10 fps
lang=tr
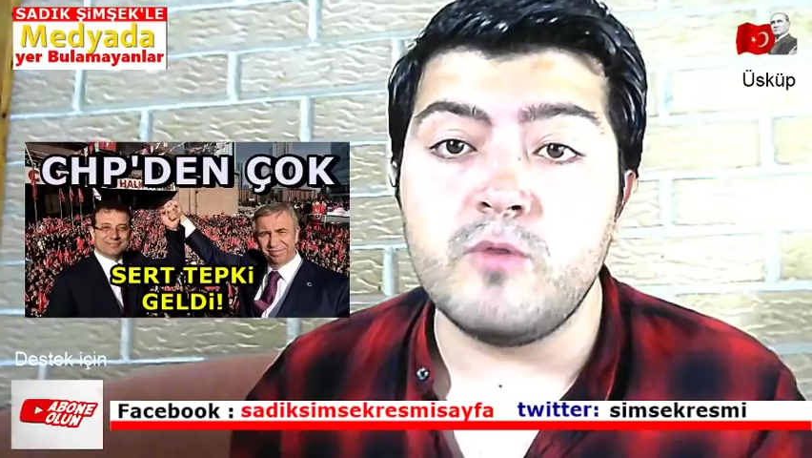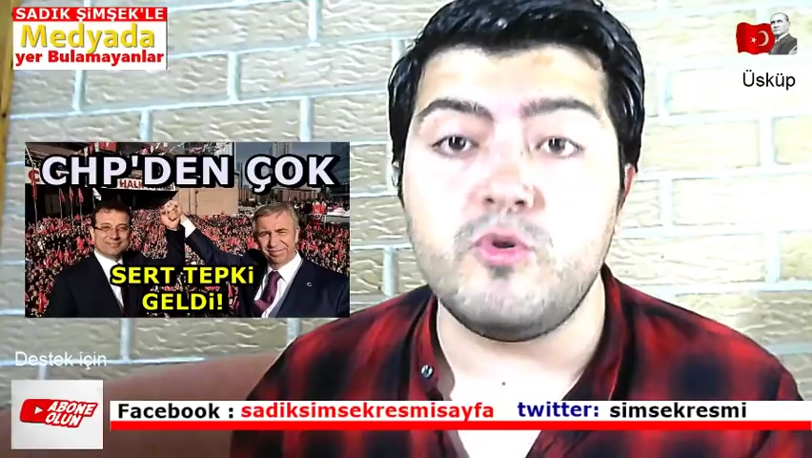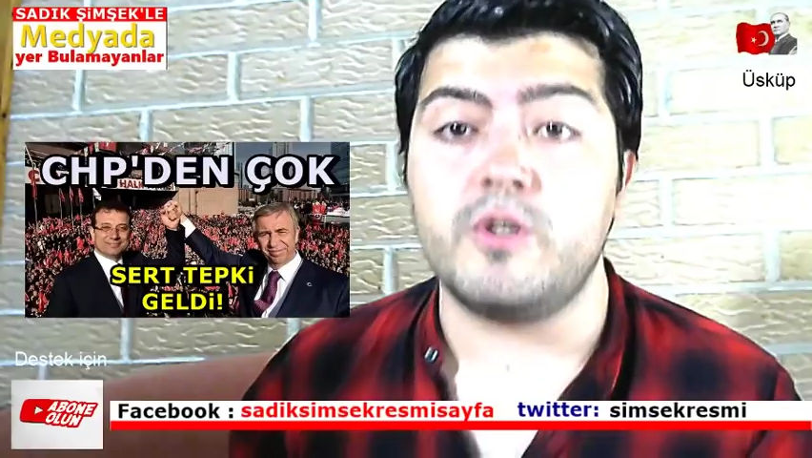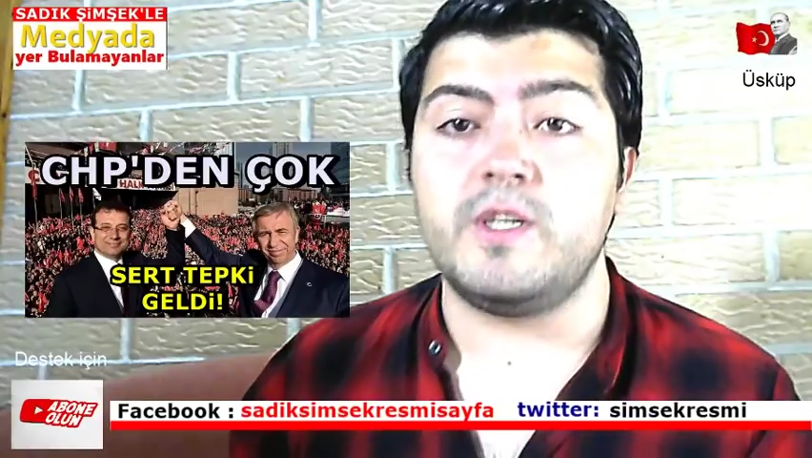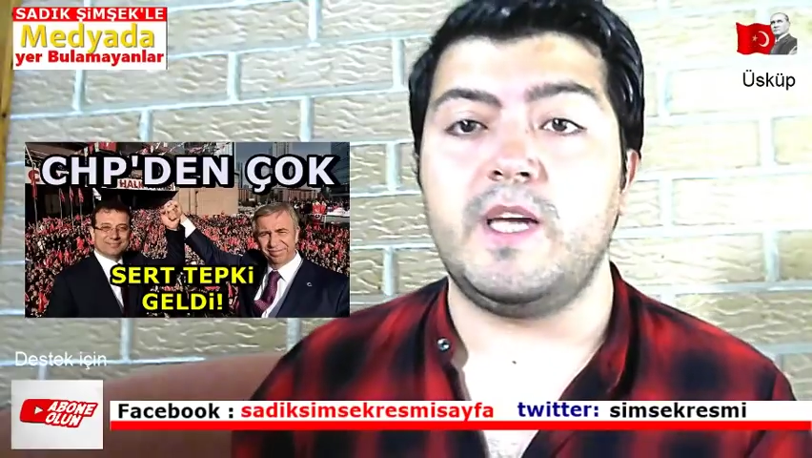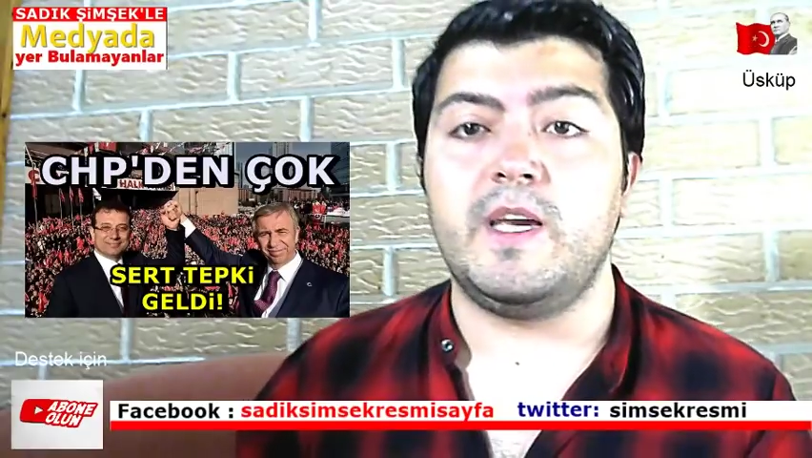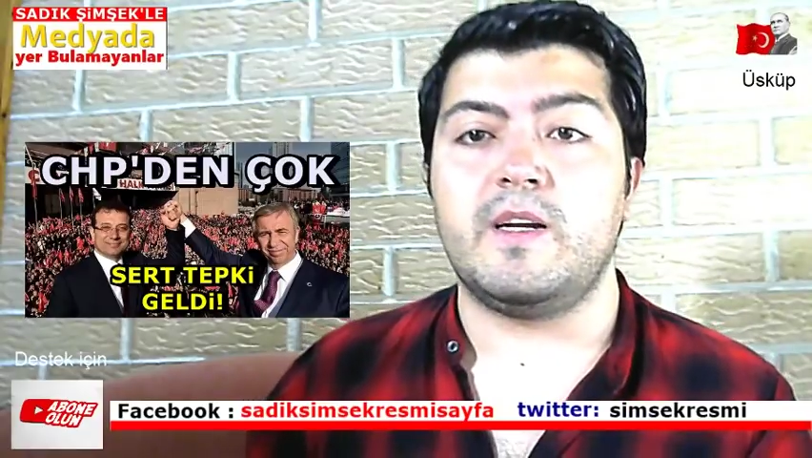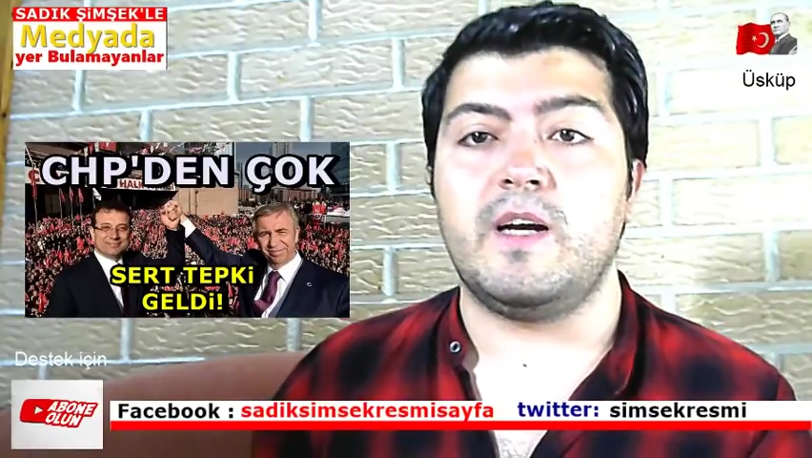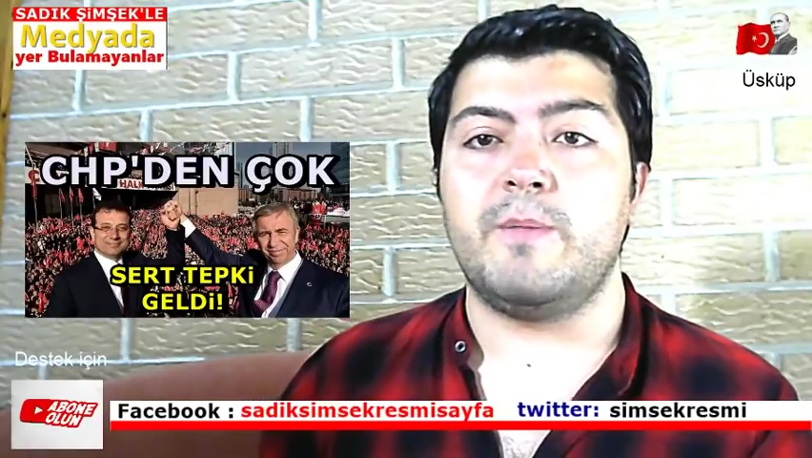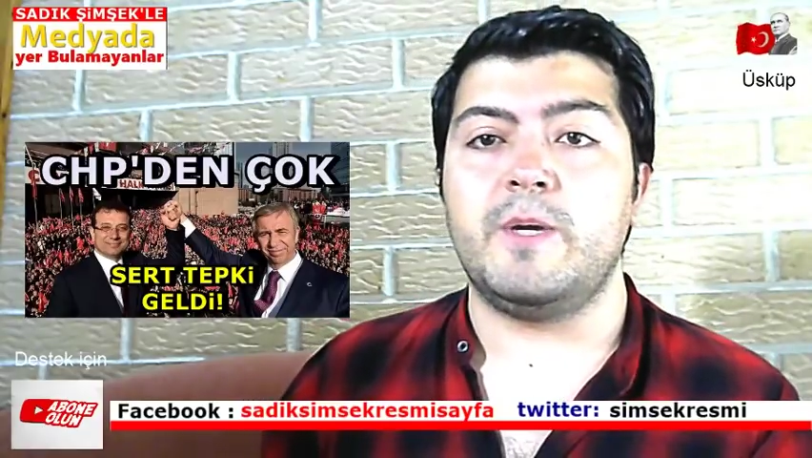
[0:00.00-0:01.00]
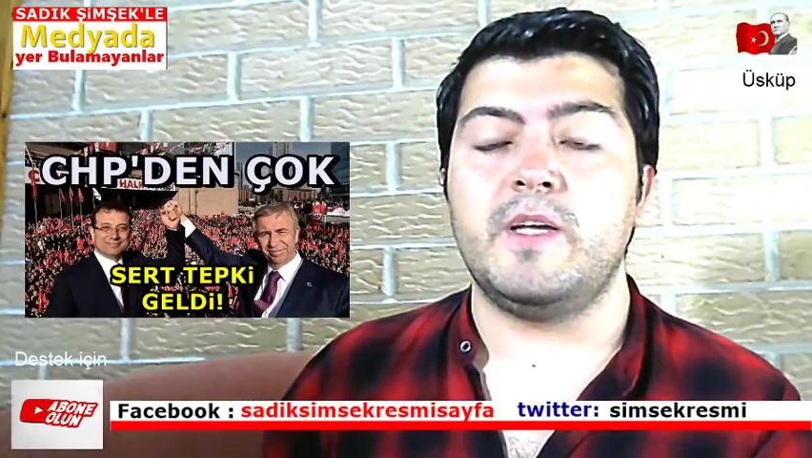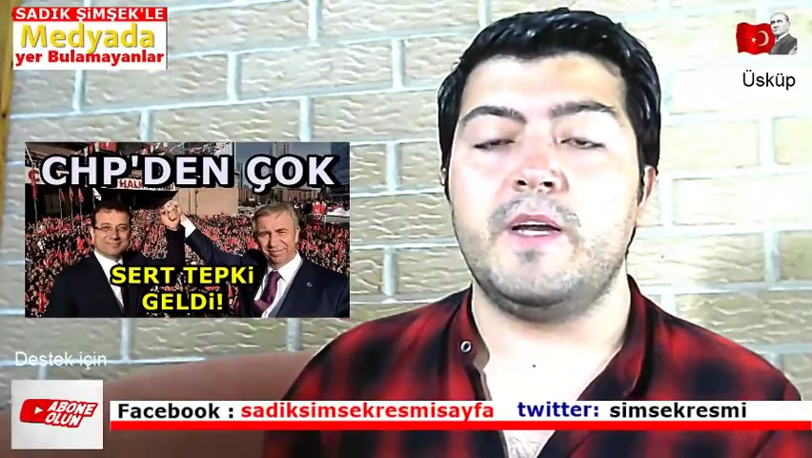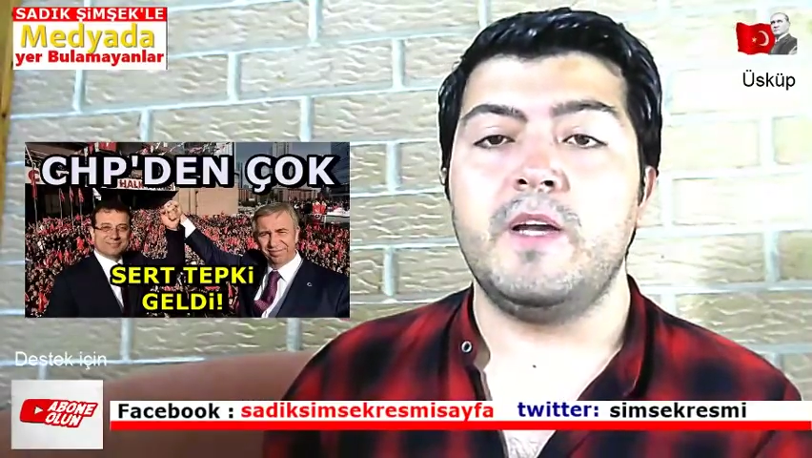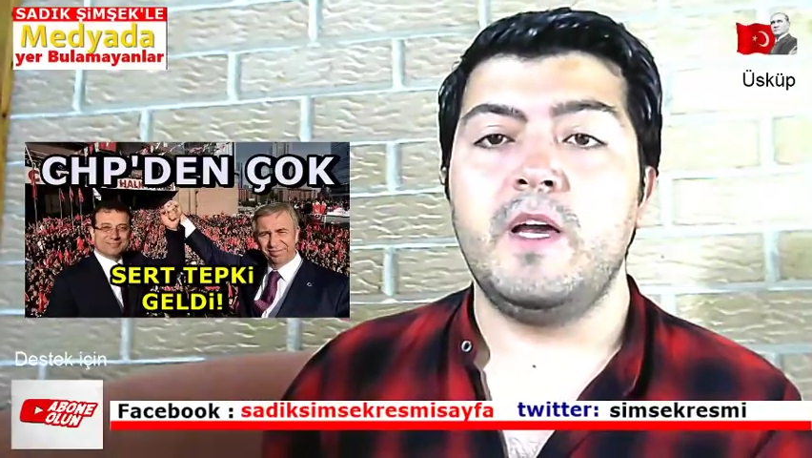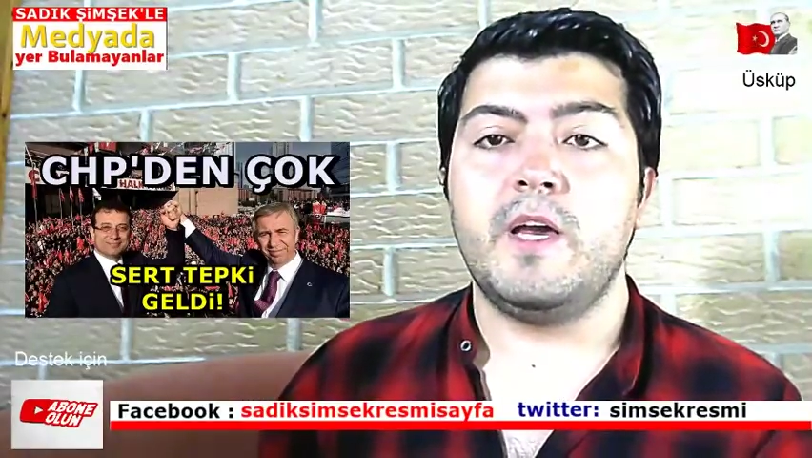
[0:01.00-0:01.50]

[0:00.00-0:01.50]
Türkiye'yi kaybeder.